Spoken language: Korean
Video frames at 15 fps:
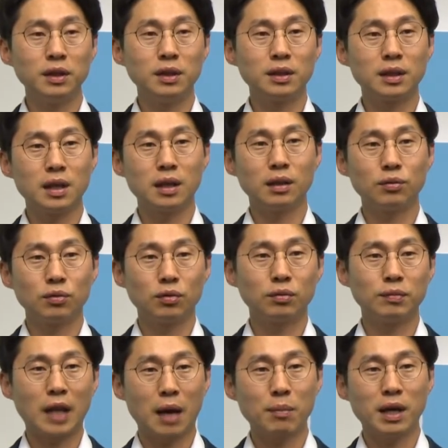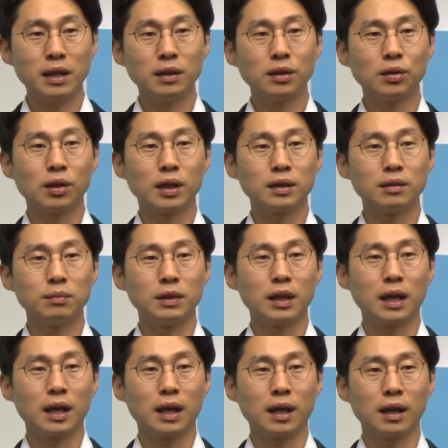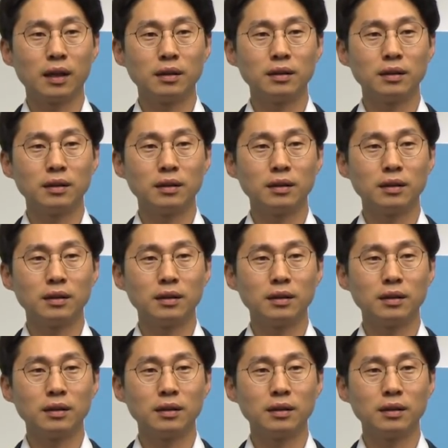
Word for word: 시장에 조금 남아있는 것 같습니다.